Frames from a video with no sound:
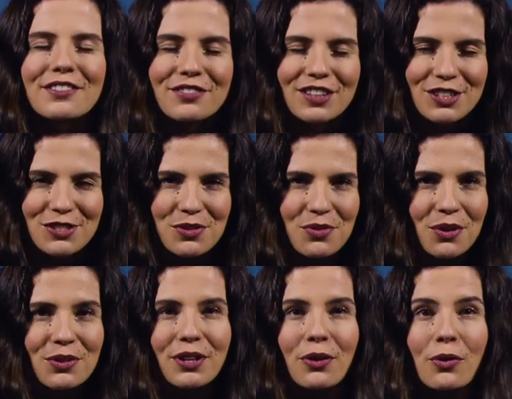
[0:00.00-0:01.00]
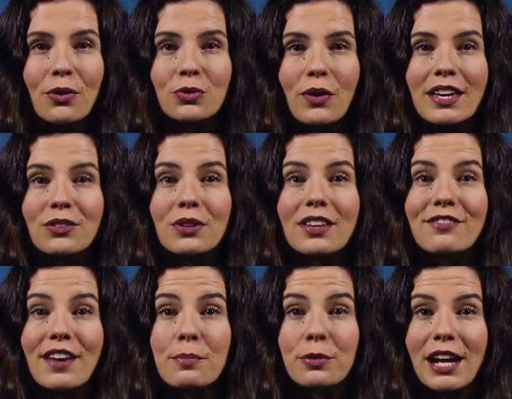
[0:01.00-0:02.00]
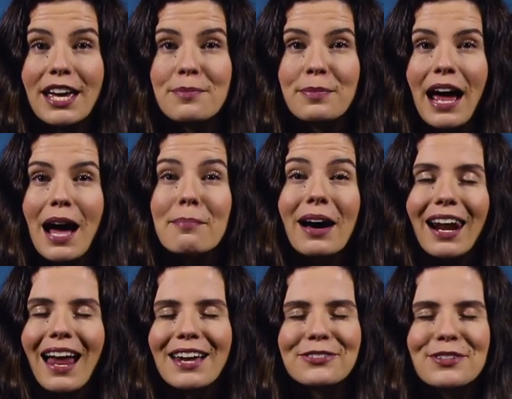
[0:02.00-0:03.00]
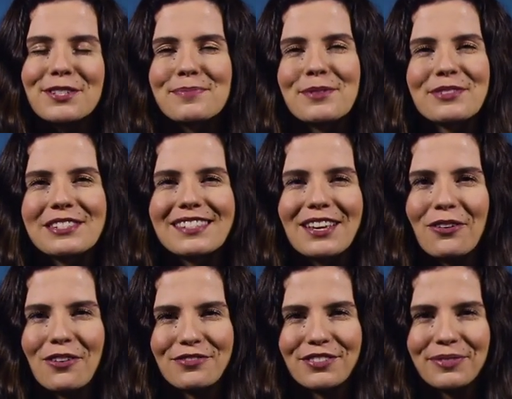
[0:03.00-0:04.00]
Fique de olho que eu conto ainda o que vem por aí para abalar 2019.